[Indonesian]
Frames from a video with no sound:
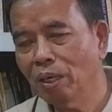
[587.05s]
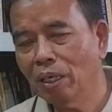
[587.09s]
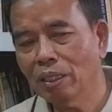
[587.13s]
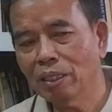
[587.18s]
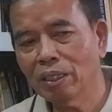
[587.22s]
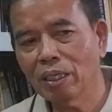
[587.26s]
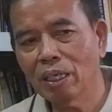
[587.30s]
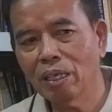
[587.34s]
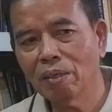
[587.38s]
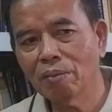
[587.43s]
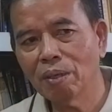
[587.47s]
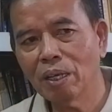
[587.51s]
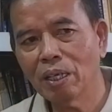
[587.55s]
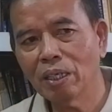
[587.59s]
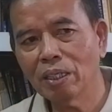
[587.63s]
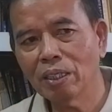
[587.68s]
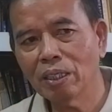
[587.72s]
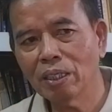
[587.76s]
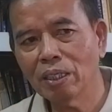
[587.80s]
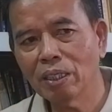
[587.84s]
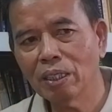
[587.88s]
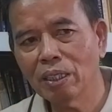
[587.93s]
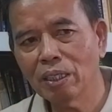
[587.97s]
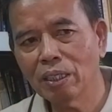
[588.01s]
berarti dalam
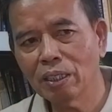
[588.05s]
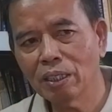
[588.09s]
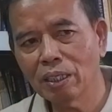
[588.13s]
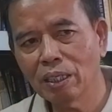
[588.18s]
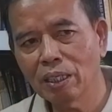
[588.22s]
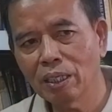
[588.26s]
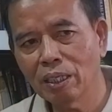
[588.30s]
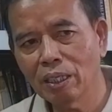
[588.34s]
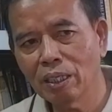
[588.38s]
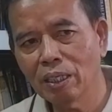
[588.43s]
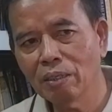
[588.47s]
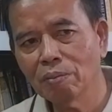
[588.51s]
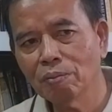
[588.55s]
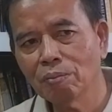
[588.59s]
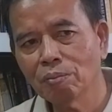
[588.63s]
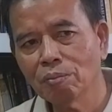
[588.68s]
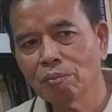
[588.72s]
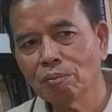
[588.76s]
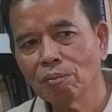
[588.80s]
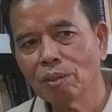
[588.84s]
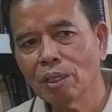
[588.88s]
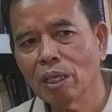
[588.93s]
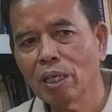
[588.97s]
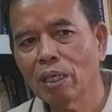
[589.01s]
hal ini si C
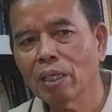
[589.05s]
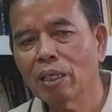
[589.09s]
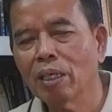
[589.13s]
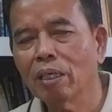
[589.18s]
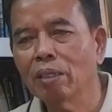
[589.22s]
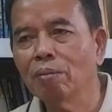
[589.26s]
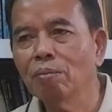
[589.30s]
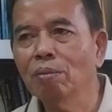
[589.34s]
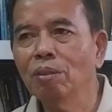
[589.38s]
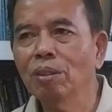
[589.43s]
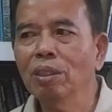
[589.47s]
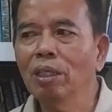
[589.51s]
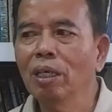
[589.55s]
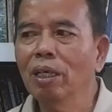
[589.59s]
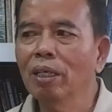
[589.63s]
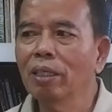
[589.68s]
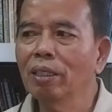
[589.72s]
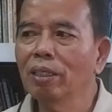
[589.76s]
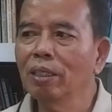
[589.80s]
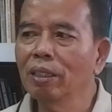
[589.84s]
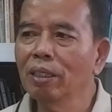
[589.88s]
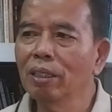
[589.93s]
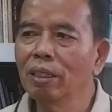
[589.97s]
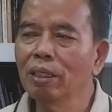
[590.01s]
akan
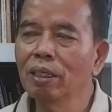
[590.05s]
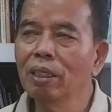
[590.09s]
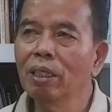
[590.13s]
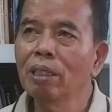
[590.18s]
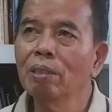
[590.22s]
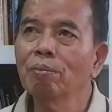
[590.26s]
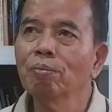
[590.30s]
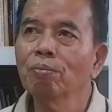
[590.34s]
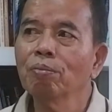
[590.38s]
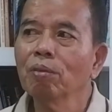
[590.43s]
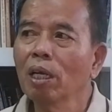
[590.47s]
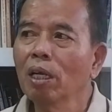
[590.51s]
menjadi